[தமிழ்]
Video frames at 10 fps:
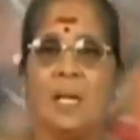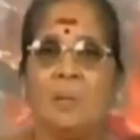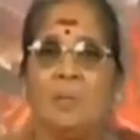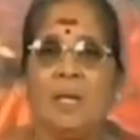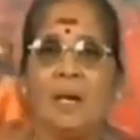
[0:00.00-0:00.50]

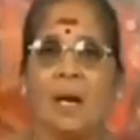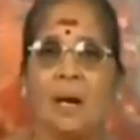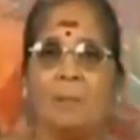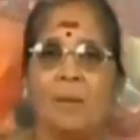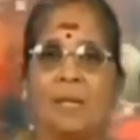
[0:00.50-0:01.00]
அருமையா
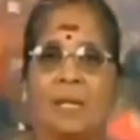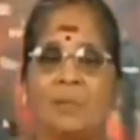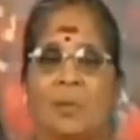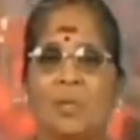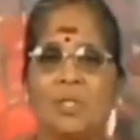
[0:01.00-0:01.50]
அம்மா
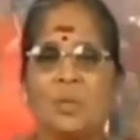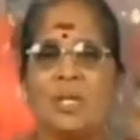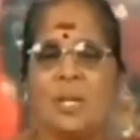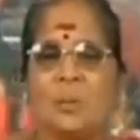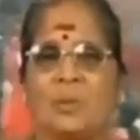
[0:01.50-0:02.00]
நினைவோடு
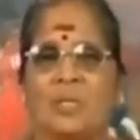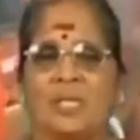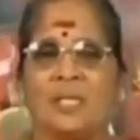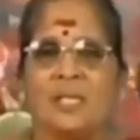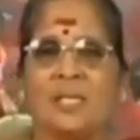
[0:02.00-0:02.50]
சொல்லுகிற
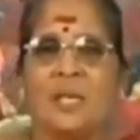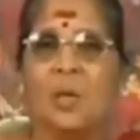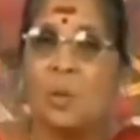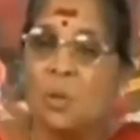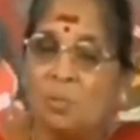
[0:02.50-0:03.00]
பொழுது
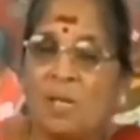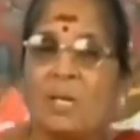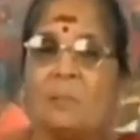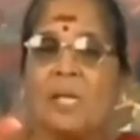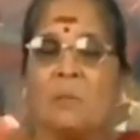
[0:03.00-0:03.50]

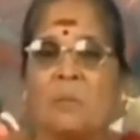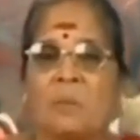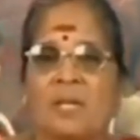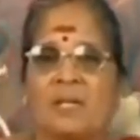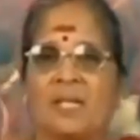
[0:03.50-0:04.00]
குடும்பங்கள் மகிமை
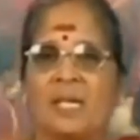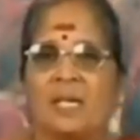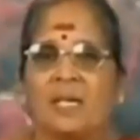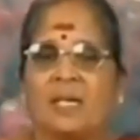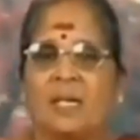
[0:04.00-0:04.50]
பெறுகின்றன
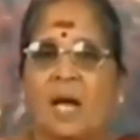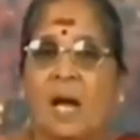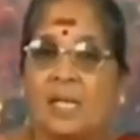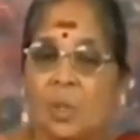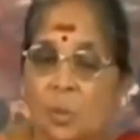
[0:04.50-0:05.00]

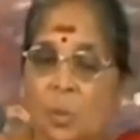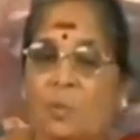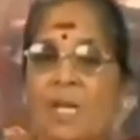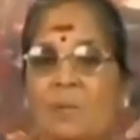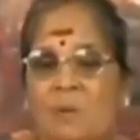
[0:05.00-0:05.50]
அந்த
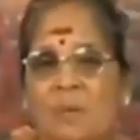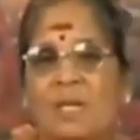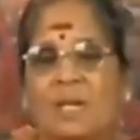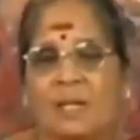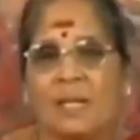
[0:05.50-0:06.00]
ஊர் மகிமை
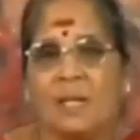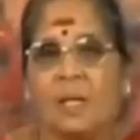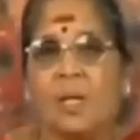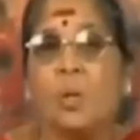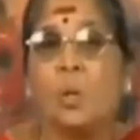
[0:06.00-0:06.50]
பெறுகிறது
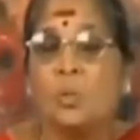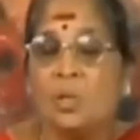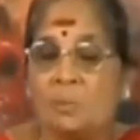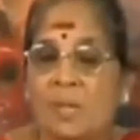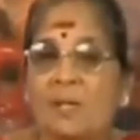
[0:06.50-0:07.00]

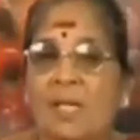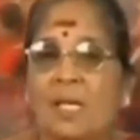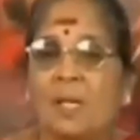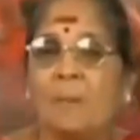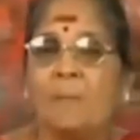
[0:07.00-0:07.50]
ஒவ்வொரு
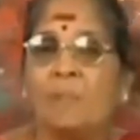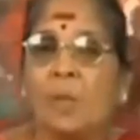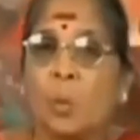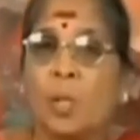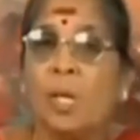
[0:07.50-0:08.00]
மனிதனின்
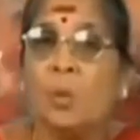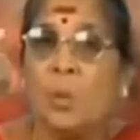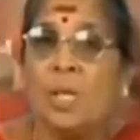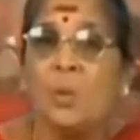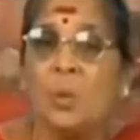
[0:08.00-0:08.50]
உடல்
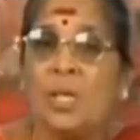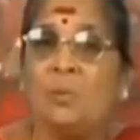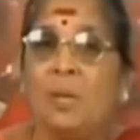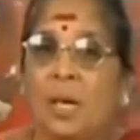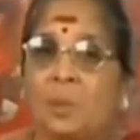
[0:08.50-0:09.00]
உயிர்
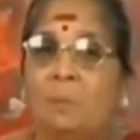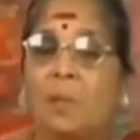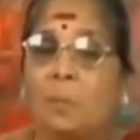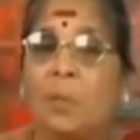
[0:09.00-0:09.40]
உணர்வு ஆன்மா